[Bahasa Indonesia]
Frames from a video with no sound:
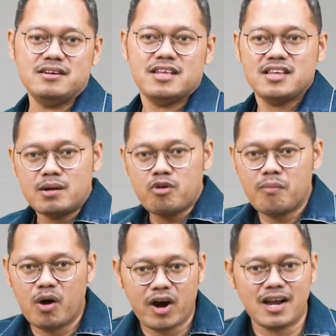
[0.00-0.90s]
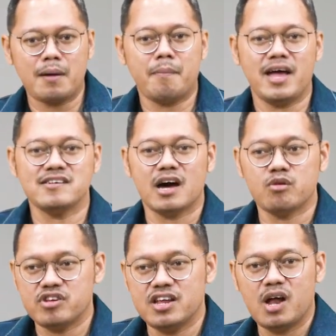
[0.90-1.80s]
Dia tidak mau melakukan apa yang
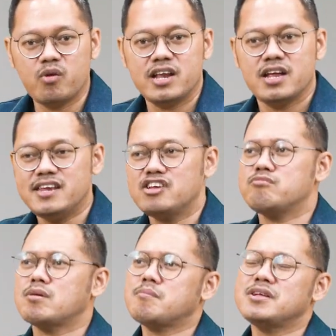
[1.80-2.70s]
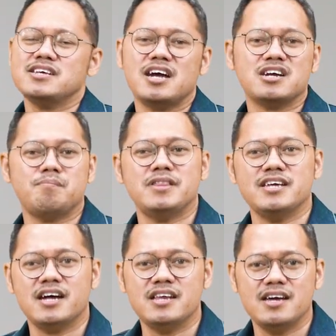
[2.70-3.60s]
seharusnya dia lakukan. Dia cuma mementingkan
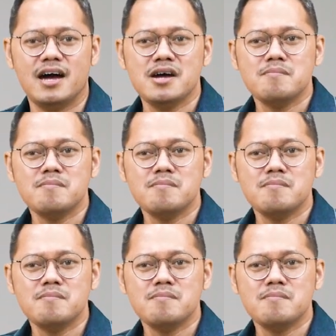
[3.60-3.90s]
kepentingan dia.